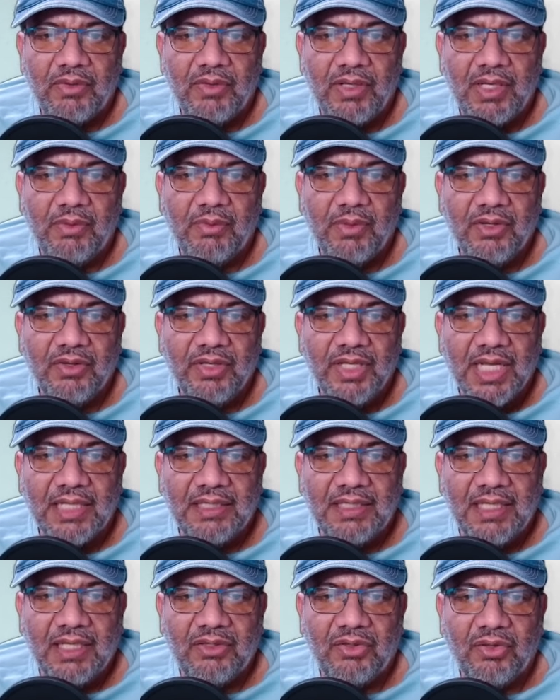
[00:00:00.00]
Ah, bueno, ya
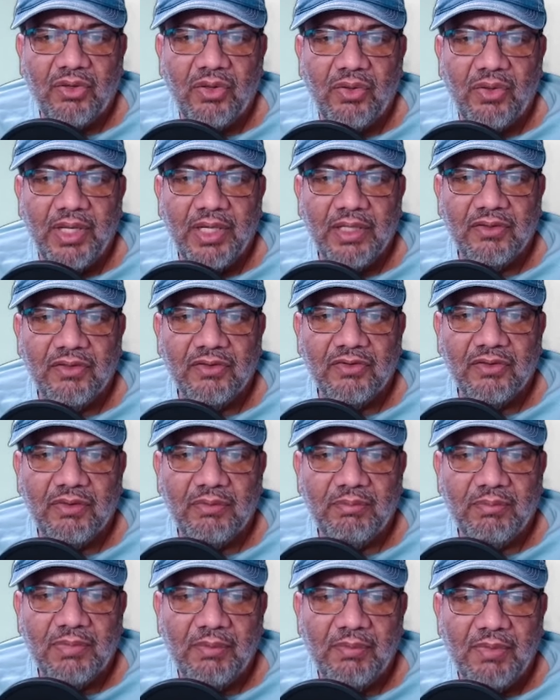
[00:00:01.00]
está todo, entonces
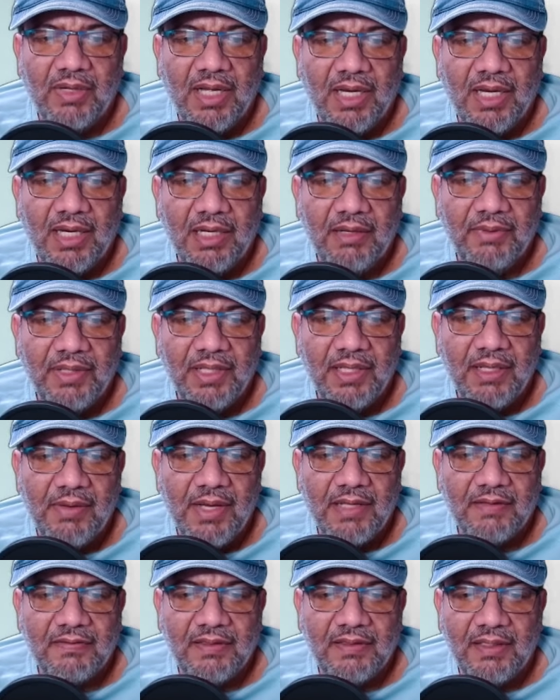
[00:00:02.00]
vamos a darle a vida
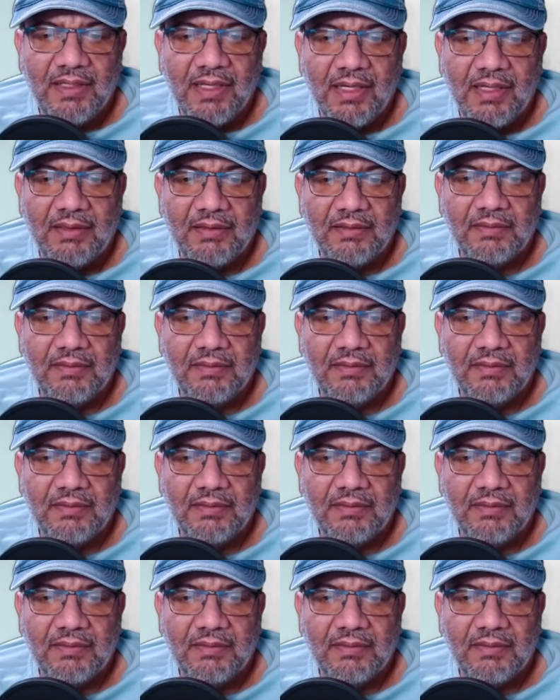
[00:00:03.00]
básica.